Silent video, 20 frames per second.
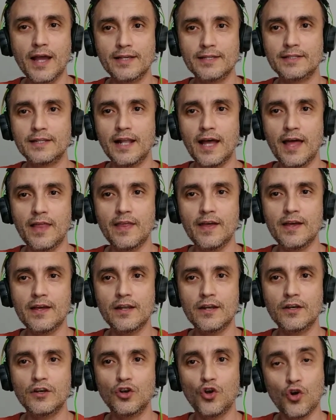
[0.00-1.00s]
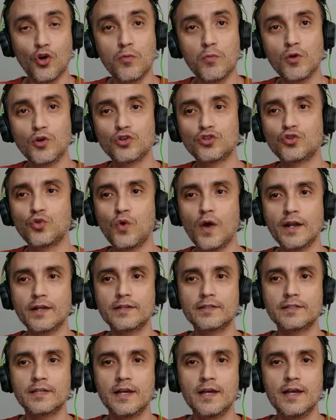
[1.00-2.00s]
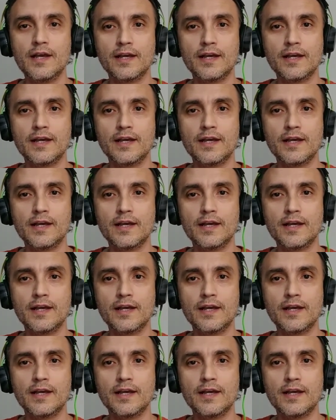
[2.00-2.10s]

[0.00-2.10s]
aislada, no como los quarks,